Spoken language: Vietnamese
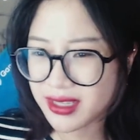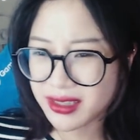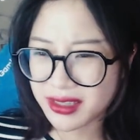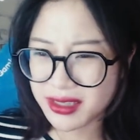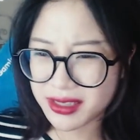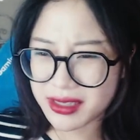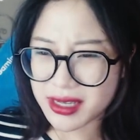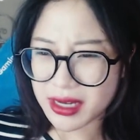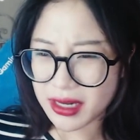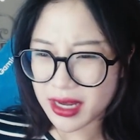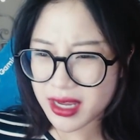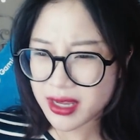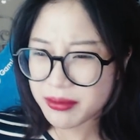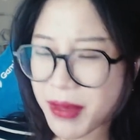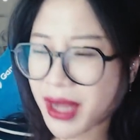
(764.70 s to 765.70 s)
cái gì đấy
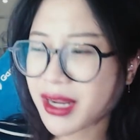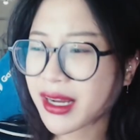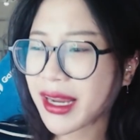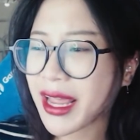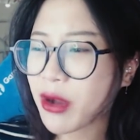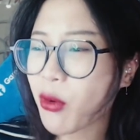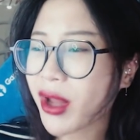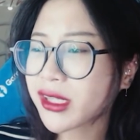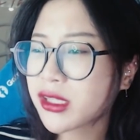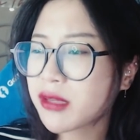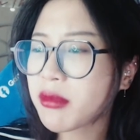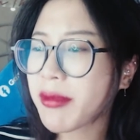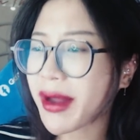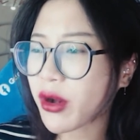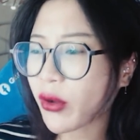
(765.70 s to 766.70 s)
bạn được nghe quát chưa
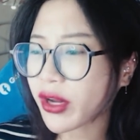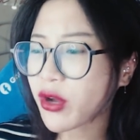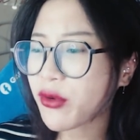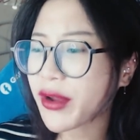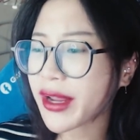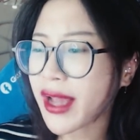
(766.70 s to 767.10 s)
mà bạn nói câu đấy